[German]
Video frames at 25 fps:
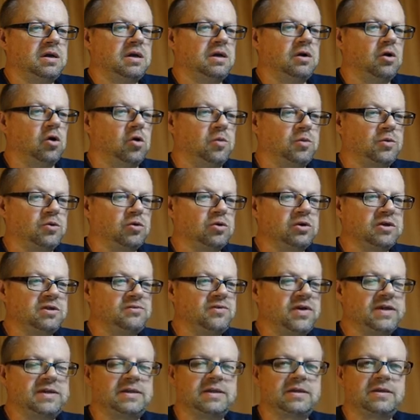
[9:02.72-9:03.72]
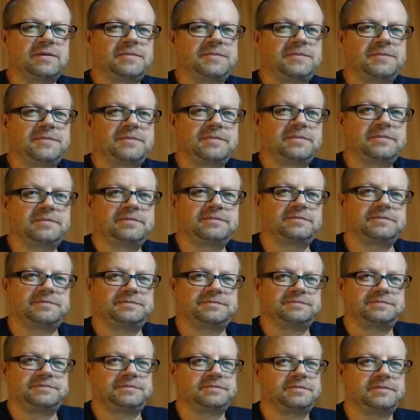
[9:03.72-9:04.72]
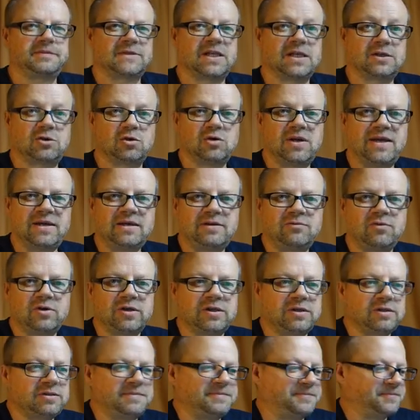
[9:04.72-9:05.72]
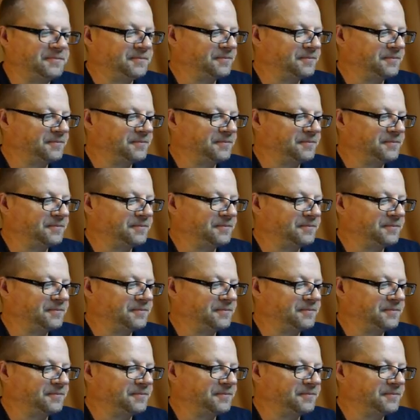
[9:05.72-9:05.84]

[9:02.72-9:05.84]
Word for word: Halbkugel ist fertig. So leicht war das.